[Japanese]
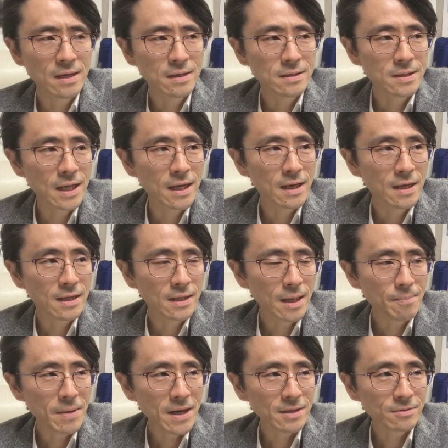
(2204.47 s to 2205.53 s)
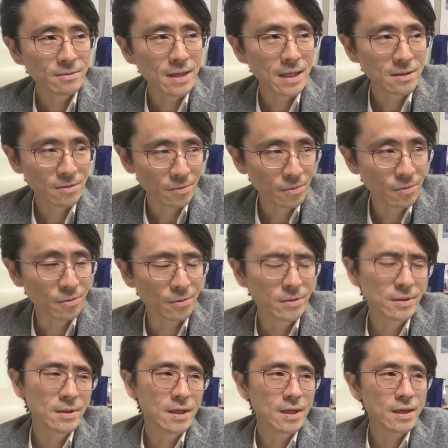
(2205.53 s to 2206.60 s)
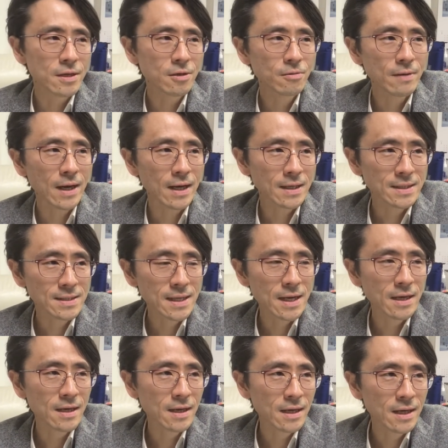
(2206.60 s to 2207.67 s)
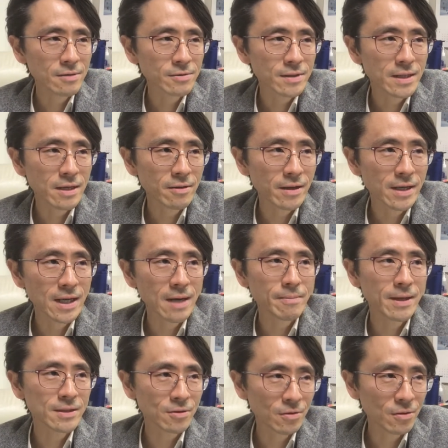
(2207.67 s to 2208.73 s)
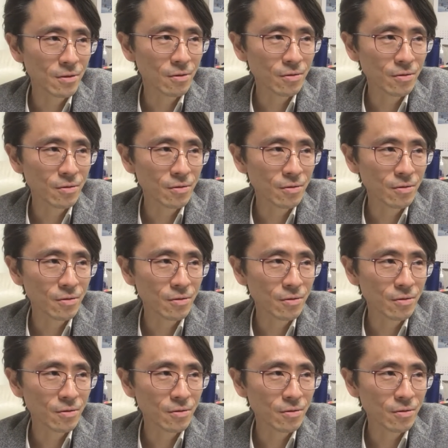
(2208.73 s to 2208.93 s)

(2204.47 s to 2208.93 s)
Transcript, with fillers: でデパートだと要は既製品が売ってる平場と